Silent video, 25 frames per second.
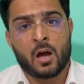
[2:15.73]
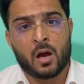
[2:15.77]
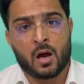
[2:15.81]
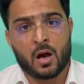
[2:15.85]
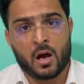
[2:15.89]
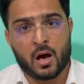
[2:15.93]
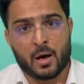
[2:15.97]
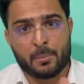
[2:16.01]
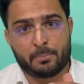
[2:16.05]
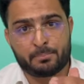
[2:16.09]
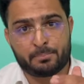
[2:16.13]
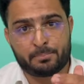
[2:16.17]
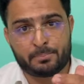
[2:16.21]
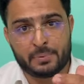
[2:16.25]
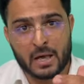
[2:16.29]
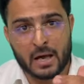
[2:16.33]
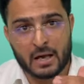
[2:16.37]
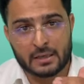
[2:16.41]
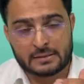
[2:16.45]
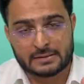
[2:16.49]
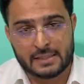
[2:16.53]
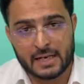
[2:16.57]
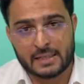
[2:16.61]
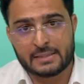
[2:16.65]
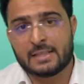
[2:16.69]

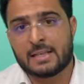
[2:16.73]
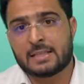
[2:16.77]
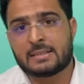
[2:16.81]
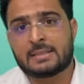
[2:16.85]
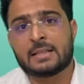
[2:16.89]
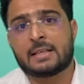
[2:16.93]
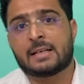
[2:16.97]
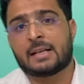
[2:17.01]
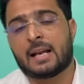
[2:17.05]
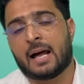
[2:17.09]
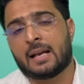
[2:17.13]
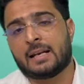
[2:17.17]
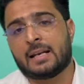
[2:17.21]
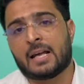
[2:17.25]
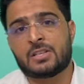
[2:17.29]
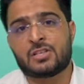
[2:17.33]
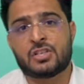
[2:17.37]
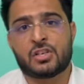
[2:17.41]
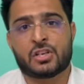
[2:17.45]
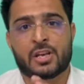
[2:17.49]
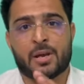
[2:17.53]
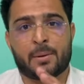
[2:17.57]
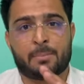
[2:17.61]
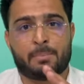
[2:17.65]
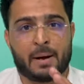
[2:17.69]
गजय सिंह राणा
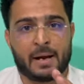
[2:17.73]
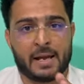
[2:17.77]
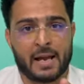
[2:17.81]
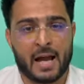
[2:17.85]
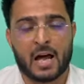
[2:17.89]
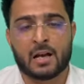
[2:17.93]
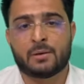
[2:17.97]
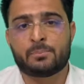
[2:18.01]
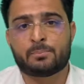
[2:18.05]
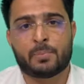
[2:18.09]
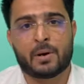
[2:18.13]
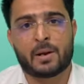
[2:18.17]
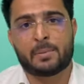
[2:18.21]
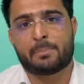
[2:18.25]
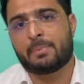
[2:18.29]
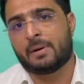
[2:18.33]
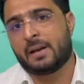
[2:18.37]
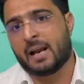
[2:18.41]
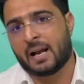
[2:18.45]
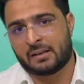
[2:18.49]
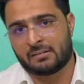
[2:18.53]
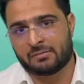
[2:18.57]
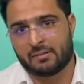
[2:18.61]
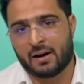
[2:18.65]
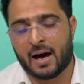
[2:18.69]
जी के बयान पर
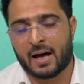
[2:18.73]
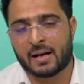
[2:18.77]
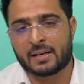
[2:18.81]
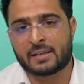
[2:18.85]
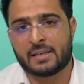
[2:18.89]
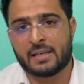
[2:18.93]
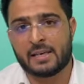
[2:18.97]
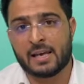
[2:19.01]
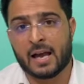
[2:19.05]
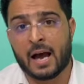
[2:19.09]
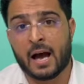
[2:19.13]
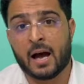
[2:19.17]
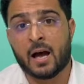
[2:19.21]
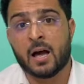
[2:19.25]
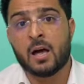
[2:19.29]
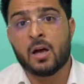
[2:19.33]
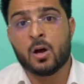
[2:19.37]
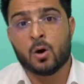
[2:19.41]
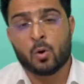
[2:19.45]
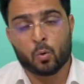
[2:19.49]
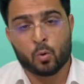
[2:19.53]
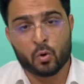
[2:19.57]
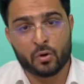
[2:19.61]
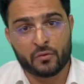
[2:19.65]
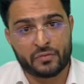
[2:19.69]
पलटवार किया
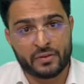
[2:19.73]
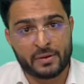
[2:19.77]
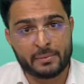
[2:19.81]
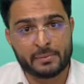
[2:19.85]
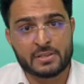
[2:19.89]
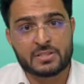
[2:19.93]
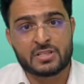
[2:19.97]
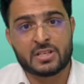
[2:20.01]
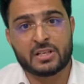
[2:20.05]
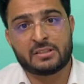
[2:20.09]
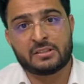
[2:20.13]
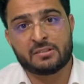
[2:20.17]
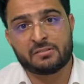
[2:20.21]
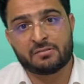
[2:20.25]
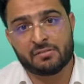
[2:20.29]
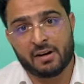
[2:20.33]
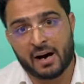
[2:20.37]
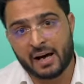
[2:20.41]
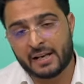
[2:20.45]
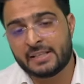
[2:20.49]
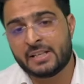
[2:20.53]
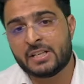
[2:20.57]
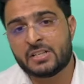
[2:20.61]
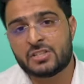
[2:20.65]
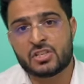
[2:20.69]
उर्फी मजीद
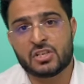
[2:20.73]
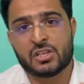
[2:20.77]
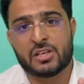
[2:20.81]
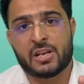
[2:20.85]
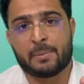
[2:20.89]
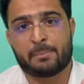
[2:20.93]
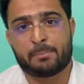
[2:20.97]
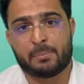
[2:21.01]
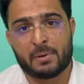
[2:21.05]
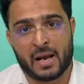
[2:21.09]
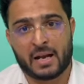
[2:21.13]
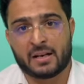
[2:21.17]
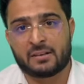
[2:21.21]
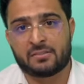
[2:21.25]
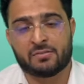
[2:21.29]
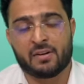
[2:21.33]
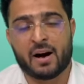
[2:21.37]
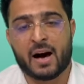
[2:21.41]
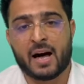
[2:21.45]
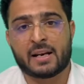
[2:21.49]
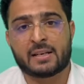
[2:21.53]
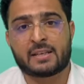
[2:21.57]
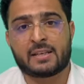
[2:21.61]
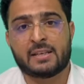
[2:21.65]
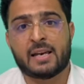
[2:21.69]
वानी जी ने
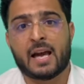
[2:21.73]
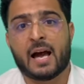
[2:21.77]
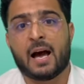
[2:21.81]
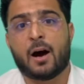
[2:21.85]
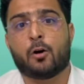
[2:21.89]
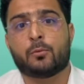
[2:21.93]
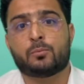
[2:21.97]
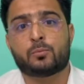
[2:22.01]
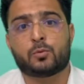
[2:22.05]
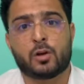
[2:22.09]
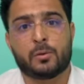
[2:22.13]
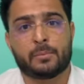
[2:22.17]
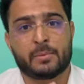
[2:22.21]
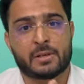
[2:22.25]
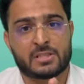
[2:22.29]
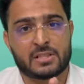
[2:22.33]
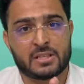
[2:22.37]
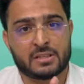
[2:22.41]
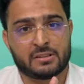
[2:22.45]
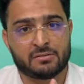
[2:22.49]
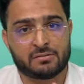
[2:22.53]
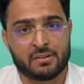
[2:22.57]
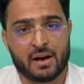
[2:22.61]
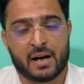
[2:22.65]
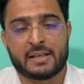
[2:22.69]
पलटवार किया अब्दुल
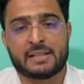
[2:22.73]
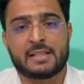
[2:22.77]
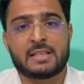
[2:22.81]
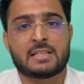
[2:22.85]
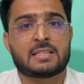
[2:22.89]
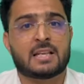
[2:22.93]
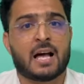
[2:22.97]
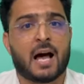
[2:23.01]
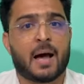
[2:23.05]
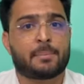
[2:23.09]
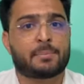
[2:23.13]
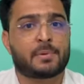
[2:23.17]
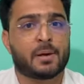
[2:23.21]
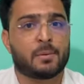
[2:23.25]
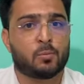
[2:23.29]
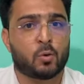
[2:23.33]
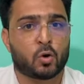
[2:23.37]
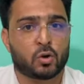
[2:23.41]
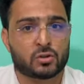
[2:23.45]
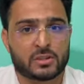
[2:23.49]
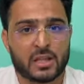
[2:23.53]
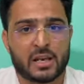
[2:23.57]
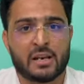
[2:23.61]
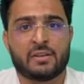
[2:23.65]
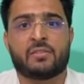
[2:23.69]
मजीद वानी साहब के
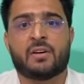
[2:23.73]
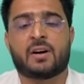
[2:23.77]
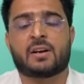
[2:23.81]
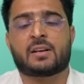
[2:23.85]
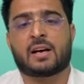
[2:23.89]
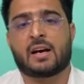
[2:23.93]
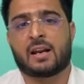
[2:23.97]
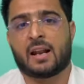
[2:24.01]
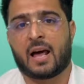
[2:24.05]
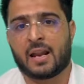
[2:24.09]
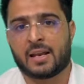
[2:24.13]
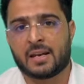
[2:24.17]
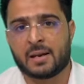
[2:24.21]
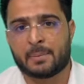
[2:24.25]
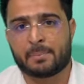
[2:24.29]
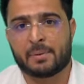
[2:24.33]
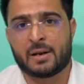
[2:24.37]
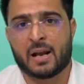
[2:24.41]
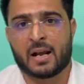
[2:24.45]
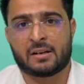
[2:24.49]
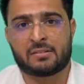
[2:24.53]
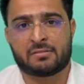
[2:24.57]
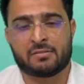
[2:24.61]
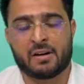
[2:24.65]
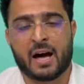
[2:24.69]
मुख्तलिफ वर्करान ने
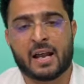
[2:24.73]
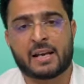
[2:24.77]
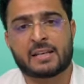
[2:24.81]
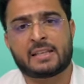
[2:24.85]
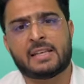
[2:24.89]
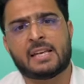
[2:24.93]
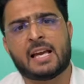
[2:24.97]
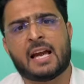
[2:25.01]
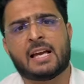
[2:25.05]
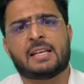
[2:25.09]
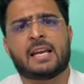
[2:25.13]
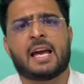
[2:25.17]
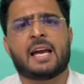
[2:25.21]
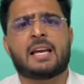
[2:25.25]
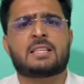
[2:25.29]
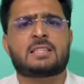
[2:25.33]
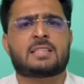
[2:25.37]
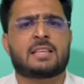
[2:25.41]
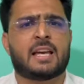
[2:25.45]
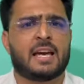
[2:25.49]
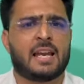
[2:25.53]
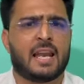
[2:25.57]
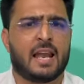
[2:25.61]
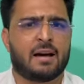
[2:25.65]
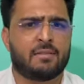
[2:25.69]
पलटवार किया या
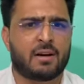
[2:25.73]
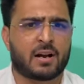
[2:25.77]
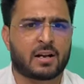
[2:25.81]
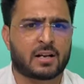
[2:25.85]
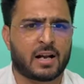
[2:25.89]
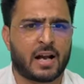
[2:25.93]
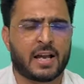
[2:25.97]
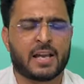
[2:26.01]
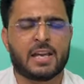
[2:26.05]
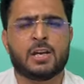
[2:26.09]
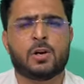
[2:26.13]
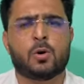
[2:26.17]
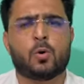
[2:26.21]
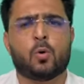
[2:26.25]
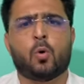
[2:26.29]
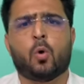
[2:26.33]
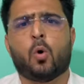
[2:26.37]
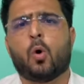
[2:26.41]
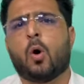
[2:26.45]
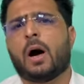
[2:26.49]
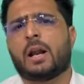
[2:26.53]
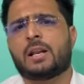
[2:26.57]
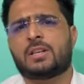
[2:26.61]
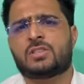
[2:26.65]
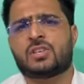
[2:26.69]
इसके अलावा कई
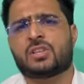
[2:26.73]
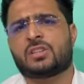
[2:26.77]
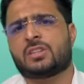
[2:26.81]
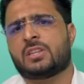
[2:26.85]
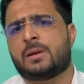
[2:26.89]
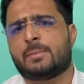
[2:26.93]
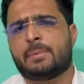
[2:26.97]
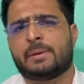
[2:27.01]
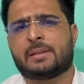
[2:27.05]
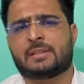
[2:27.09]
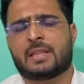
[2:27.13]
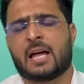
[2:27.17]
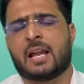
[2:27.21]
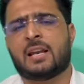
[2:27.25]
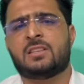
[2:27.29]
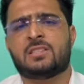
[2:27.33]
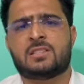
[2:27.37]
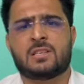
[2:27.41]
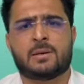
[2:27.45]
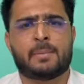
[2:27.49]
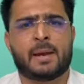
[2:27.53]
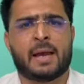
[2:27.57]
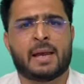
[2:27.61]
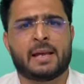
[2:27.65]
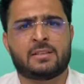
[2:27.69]
और जितनी भी
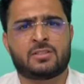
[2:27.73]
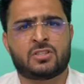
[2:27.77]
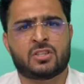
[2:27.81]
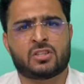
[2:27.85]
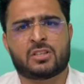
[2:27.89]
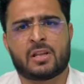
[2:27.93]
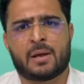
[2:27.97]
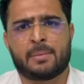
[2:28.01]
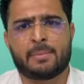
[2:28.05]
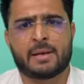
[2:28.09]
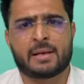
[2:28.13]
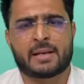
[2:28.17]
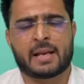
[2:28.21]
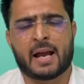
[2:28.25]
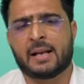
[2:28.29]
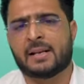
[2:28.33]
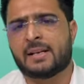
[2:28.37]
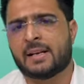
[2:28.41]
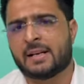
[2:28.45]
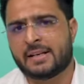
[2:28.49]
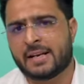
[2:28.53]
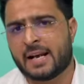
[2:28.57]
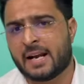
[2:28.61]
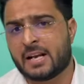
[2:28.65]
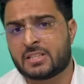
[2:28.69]
तंजीमें जितने भी
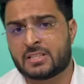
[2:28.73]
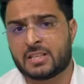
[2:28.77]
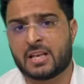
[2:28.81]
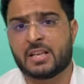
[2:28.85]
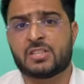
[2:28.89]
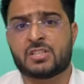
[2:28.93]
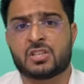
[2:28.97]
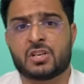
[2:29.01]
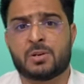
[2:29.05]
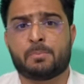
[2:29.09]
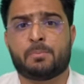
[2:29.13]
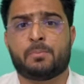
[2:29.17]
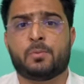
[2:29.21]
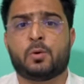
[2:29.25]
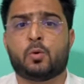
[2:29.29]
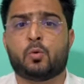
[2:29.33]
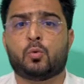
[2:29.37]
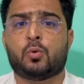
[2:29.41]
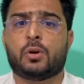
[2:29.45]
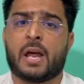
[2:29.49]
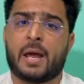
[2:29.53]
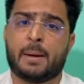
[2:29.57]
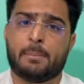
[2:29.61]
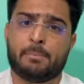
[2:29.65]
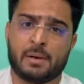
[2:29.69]
कैंडिडेट्स हैं
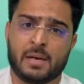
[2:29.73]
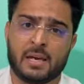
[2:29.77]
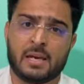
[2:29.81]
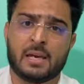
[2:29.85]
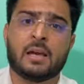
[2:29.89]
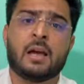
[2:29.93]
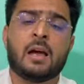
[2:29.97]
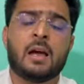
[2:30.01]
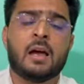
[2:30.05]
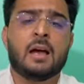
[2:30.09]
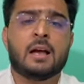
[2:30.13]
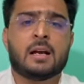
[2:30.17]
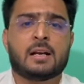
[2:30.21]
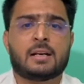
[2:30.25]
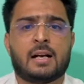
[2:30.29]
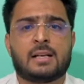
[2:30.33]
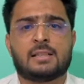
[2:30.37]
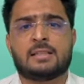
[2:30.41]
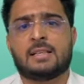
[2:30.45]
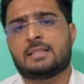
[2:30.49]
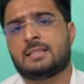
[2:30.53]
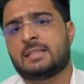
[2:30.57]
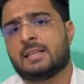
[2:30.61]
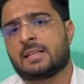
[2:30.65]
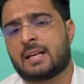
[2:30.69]
जिन्होंने भी
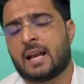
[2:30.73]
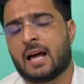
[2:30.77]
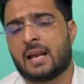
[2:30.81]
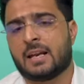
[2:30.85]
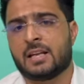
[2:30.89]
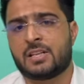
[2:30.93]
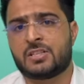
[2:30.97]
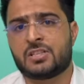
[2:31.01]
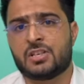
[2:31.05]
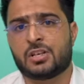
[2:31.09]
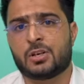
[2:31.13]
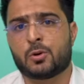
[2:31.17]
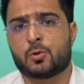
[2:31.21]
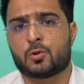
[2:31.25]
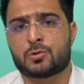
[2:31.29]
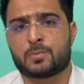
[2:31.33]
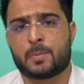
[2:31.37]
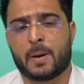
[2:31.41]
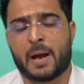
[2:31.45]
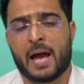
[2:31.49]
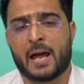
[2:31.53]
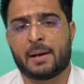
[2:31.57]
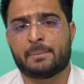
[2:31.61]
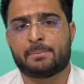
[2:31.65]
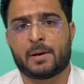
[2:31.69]
गजय सिंह राणा जी के उस
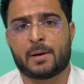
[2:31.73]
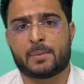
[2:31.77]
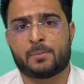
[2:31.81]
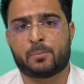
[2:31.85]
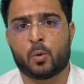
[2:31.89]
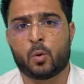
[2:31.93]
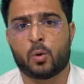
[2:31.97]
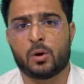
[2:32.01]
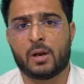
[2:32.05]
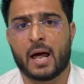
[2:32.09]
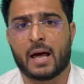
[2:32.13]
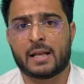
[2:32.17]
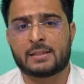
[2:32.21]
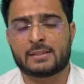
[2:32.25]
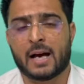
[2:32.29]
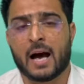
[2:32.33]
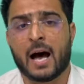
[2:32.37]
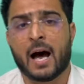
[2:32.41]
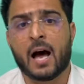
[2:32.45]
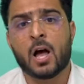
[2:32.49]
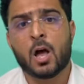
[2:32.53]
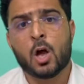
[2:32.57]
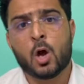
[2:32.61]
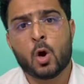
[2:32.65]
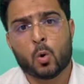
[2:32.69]
बयान पर बोला
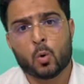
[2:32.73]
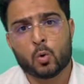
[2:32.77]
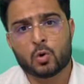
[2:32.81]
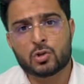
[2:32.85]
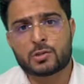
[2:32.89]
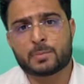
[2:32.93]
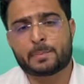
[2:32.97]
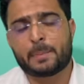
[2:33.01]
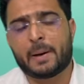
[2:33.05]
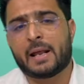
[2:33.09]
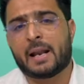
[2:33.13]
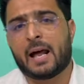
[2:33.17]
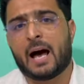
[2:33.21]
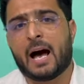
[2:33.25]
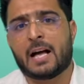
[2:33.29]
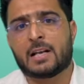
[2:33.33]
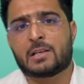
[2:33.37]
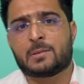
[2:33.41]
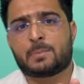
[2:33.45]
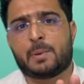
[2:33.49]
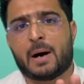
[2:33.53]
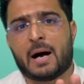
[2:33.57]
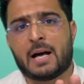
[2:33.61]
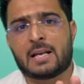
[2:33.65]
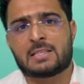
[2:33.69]
था उस पर
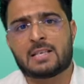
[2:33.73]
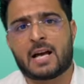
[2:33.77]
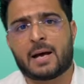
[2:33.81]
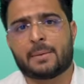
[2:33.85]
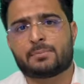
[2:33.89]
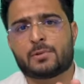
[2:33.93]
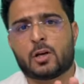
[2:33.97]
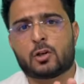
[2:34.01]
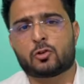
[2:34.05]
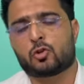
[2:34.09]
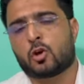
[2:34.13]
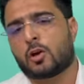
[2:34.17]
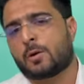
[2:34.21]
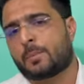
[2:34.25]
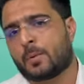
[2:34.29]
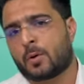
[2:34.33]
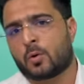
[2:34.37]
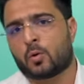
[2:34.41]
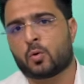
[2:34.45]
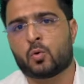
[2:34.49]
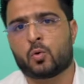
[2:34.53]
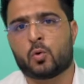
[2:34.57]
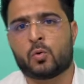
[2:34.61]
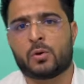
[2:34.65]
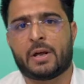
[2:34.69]
आज बाबा तौर पर
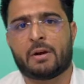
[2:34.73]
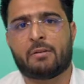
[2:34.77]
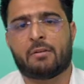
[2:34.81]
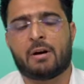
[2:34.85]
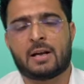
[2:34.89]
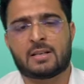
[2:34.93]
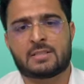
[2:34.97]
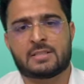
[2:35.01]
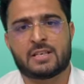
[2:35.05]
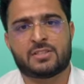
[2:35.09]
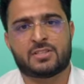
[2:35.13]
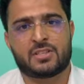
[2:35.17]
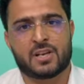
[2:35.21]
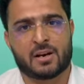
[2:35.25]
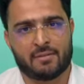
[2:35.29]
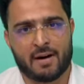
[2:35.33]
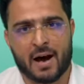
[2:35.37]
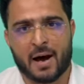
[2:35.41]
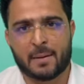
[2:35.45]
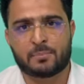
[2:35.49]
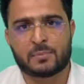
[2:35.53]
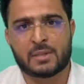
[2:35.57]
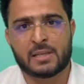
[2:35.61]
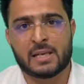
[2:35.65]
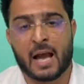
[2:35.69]
उन्होंने वहां से
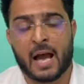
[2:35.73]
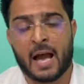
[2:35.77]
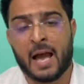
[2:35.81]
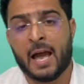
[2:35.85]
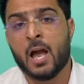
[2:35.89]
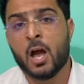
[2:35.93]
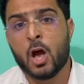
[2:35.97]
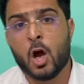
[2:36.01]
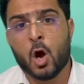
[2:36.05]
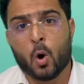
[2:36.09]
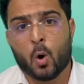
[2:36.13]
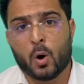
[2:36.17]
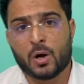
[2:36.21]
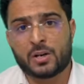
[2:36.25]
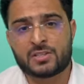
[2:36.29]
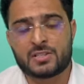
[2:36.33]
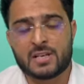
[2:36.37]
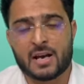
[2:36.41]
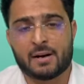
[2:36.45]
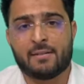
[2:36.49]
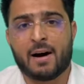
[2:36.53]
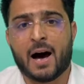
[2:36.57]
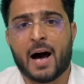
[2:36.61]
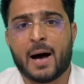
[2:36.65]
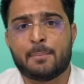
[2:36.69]
जवाब दिया है और
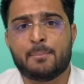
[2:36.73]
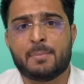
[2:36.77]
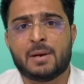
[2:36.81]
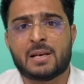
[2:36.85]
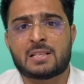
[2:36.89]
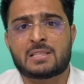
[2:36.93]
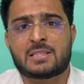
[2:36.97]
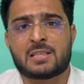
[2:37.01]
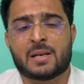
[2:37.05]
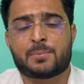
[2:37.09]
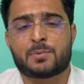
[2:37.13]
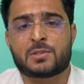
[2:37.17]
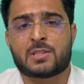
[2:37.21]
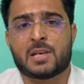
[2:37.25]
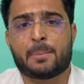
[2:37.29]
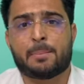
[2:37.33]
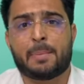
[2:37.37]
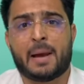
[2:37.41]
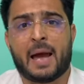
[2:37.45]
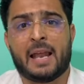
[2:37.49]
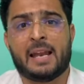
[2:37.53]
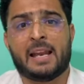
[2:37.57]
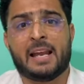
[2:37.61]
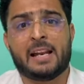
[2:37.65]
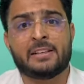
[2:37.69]
जवाब में सबसे
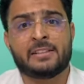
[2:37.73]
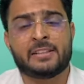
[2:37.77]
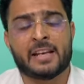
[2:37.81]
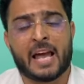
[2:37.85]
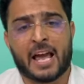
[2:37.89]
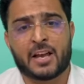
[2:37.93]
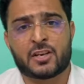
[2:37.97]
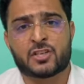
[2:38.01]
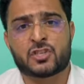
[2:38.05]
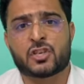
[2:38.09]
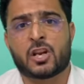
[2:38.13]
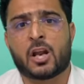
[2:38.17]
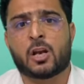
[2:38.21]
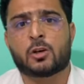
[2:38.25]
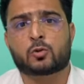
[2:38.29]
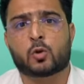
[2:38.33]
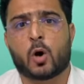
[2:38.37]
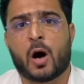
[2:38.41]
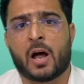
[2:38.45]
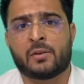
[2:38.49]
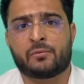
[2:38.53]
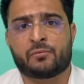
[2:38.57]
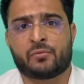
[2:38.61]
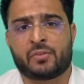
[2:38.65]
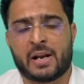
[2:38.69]
पहले नेशनल
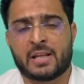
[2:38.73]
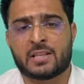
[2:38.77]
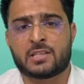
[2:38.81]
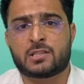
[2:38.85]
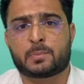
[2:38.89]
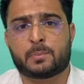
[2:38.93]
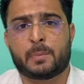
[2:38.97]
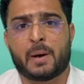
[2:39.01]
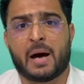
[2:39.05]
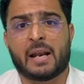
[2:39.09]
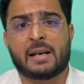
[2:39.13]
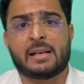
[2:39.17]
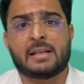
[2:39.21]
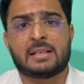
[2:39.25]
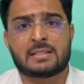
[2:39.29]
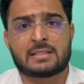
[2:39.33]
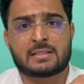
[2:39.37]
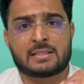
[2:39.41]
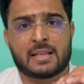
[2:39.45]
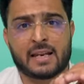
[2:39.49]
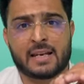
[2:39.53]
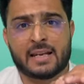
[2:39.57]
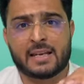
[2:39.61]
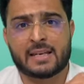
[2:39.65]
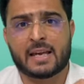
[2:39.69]
कॉन्फ्रेंस पर इस
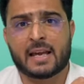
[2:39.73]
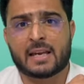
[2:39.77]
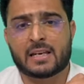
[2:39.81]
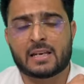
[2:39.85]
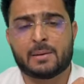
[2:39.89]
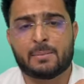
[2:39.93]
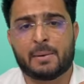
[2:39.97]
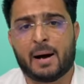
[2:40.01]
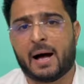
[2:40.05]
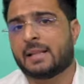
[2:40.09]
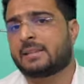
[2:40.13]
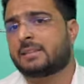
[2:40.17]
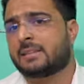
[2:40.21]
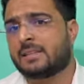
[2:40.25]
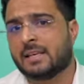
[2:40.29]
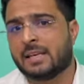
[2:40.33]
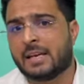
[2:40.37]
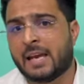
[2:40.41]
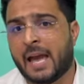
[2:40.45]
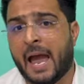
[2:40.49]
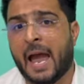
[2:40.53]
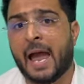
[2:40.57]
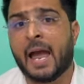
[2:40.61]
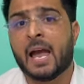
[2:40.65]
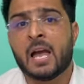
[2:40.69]
तरीके की बात की
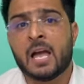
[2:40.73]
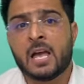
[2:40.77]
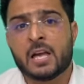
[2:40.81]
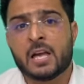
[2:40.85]
है